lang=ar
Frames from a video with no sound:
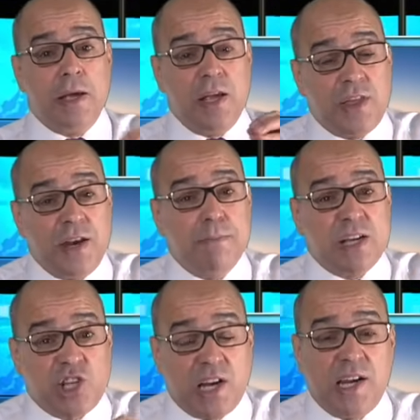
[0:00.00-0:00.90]
إذا
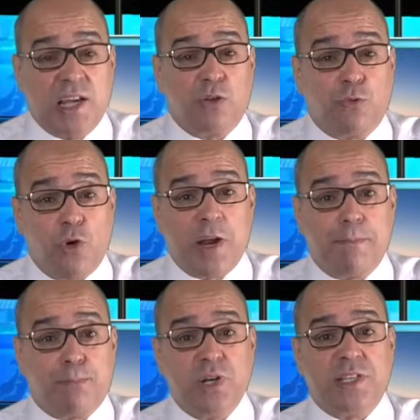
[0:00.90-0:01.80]
مجلة
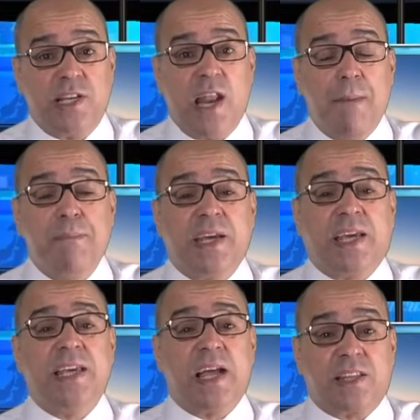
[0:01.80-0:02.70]
فورين بوليس
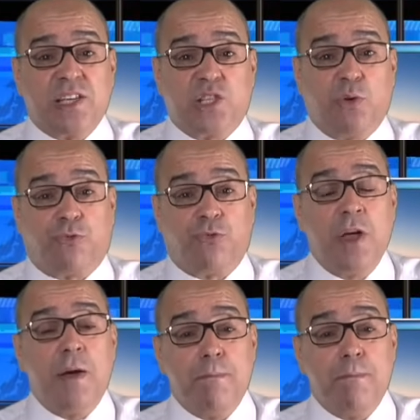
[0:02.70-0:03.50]
الأمريكية تصف